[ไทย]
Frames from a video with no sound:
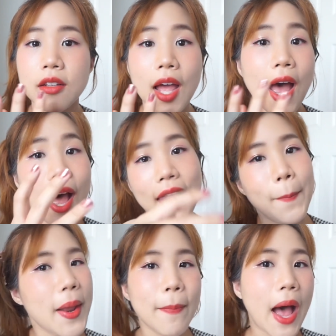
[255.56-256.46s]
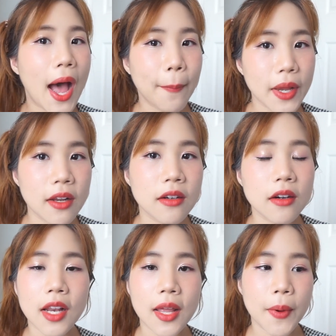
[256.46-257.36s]
ทาแล้วเป็นปากไปเล
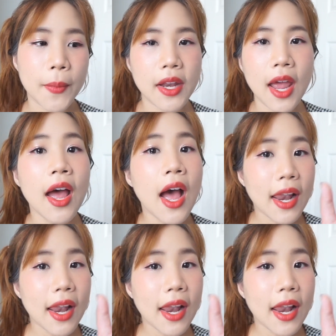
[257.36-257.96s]
ยอะไรประมาณนี้